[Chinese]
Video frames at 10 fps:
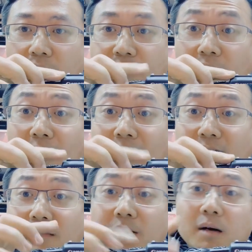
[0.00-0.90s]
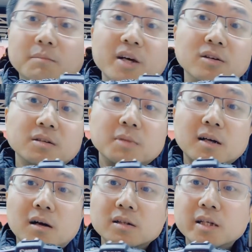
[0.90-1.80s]
非常矮的啊，没有那么
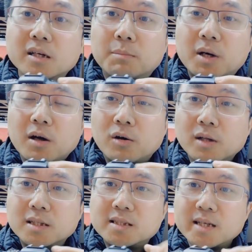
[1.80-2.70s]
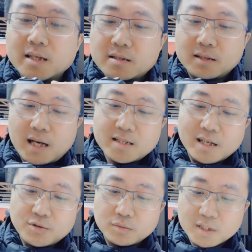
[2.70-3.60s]
高的一个杯头了，这也是它
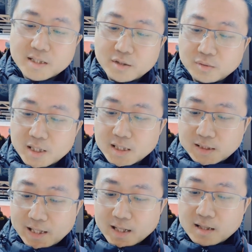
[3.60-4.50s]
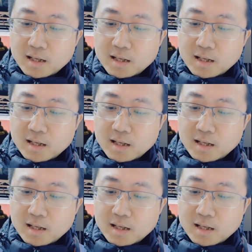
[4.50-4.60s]
减重的其中的一个点。